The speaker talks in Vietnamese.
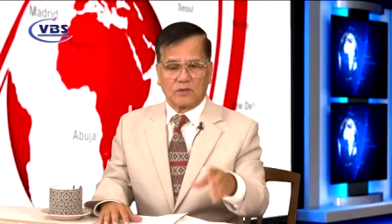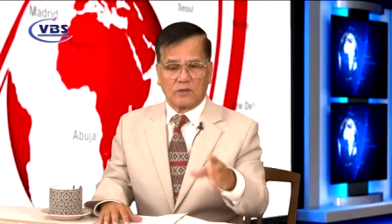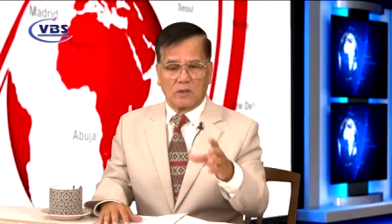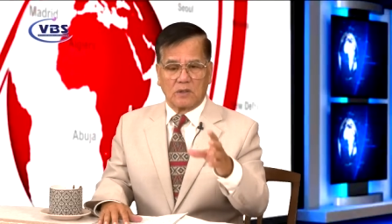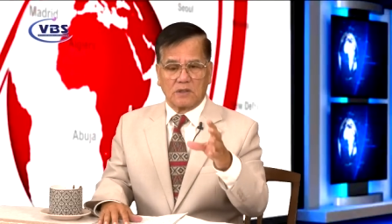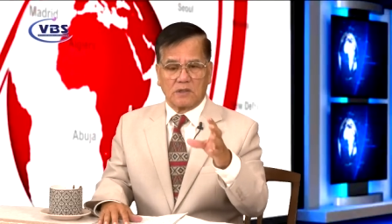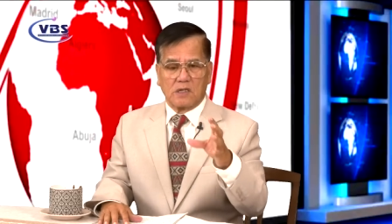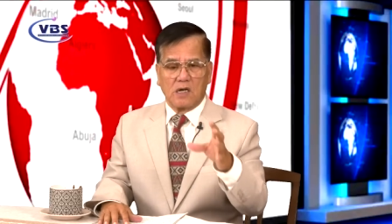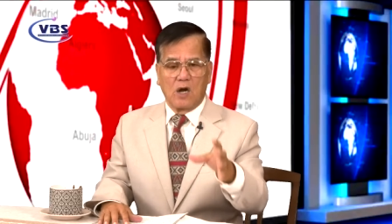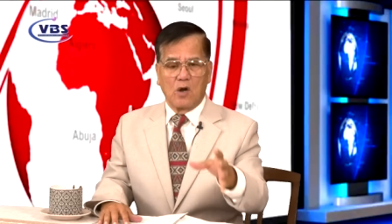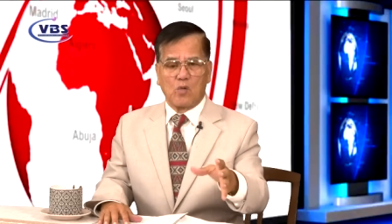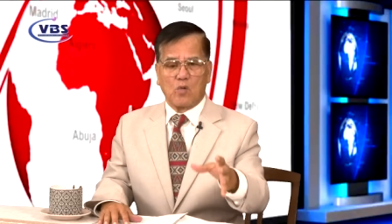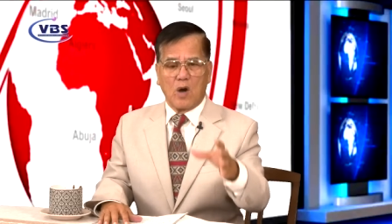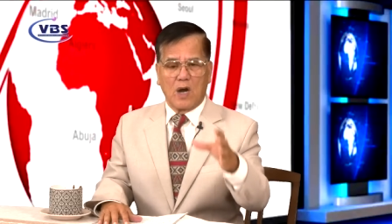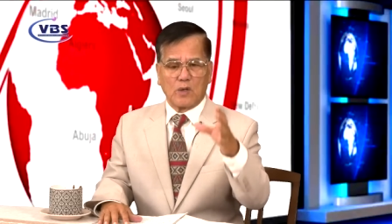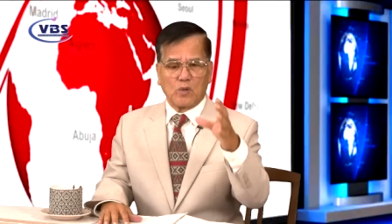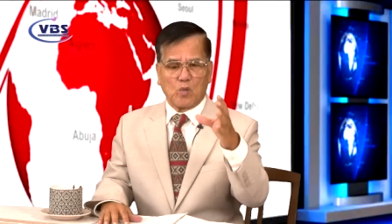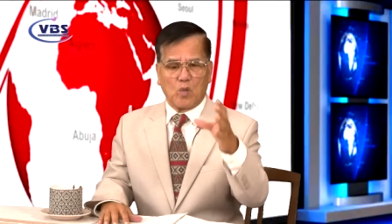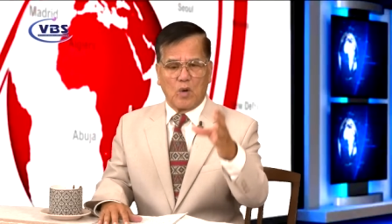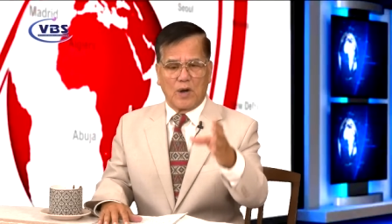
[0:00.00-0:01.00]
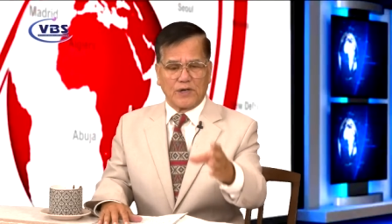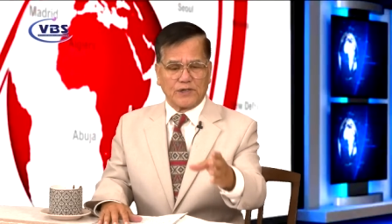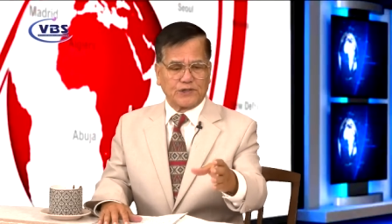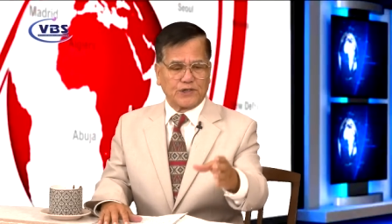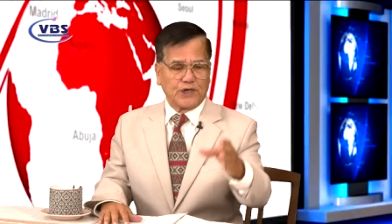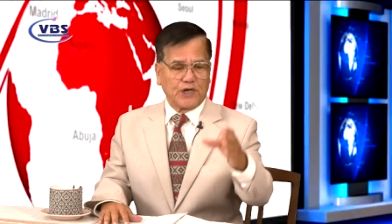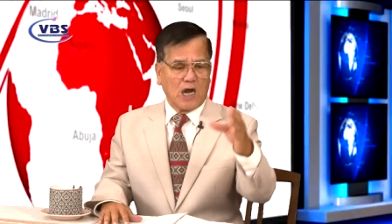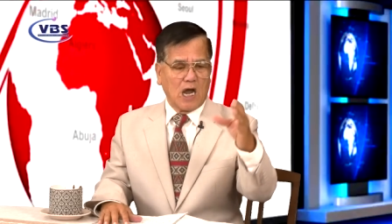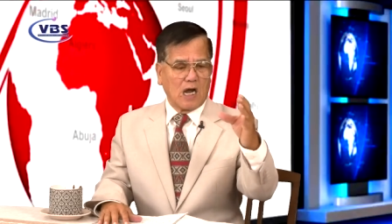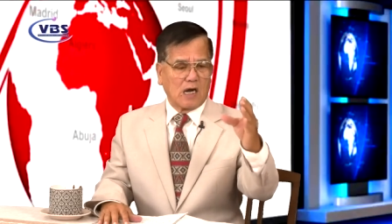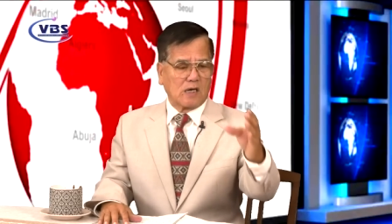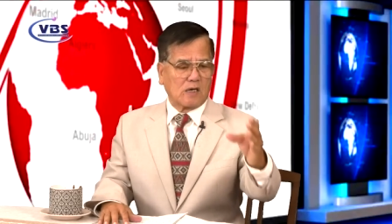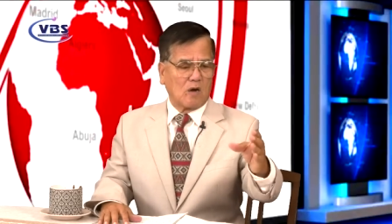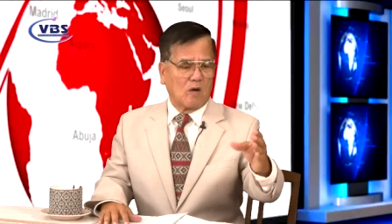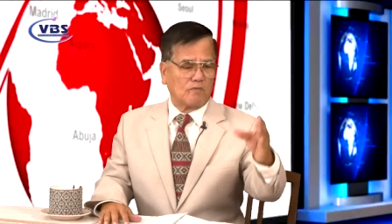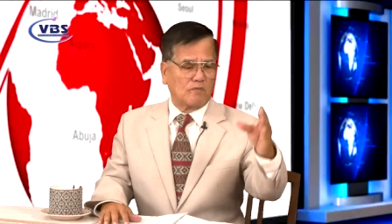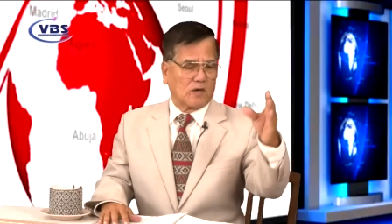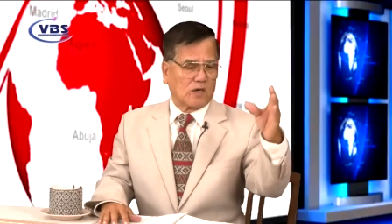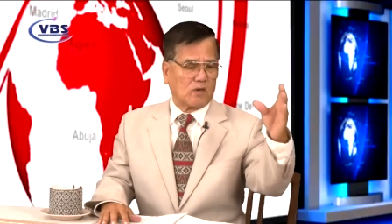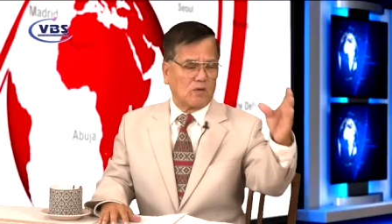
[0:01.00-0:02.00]
cơ quan quản trị hàng không
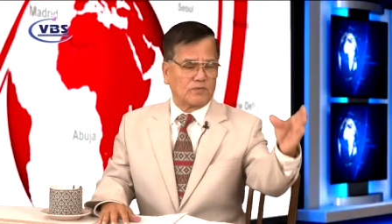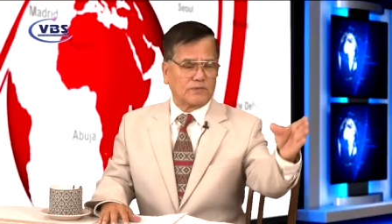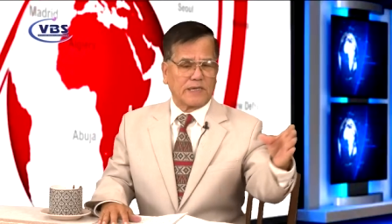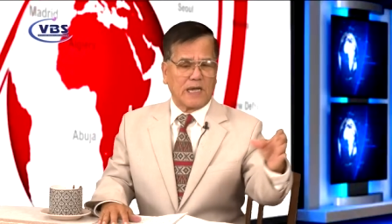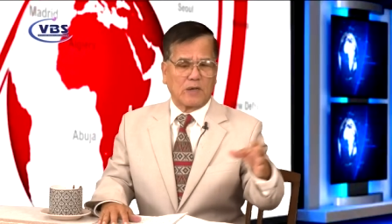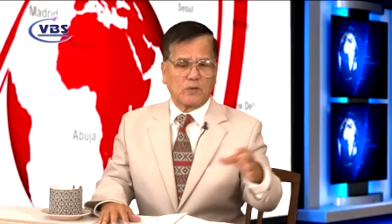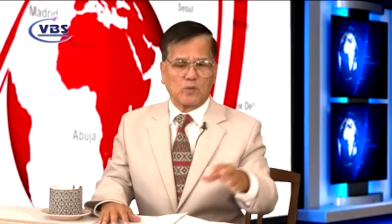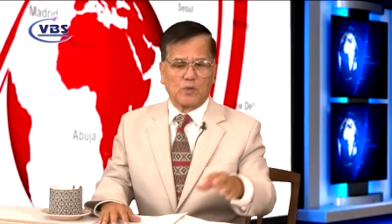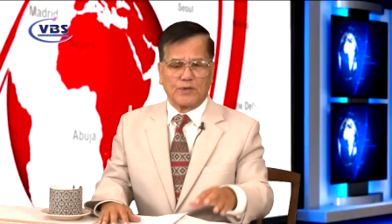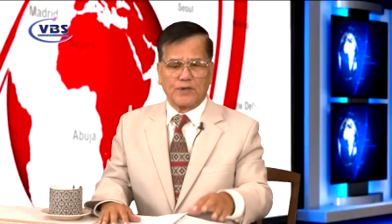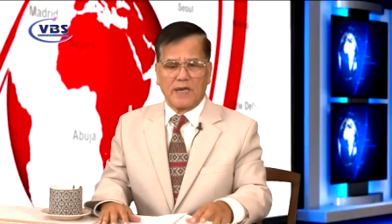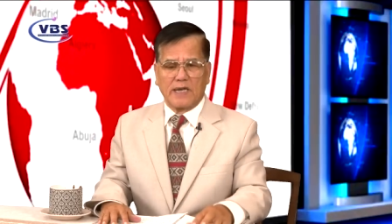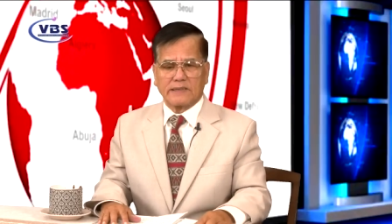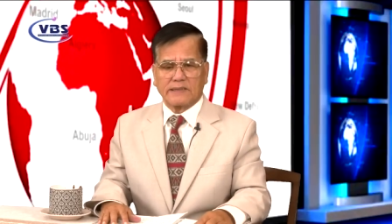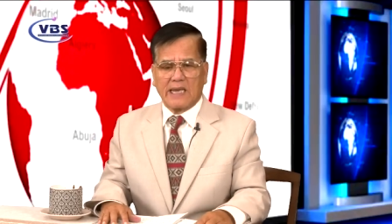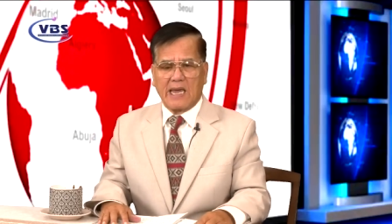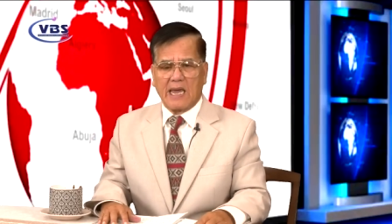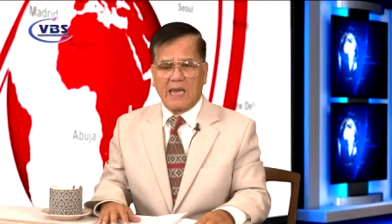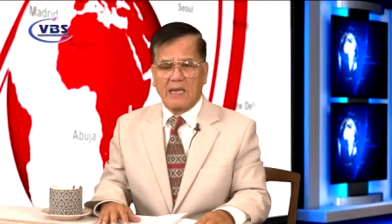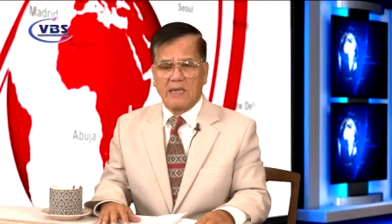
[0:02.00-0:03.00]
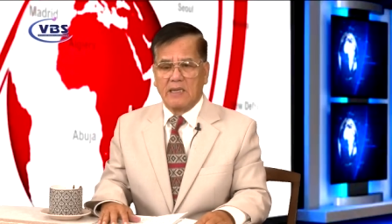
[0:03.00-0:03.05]
và không gian của NASA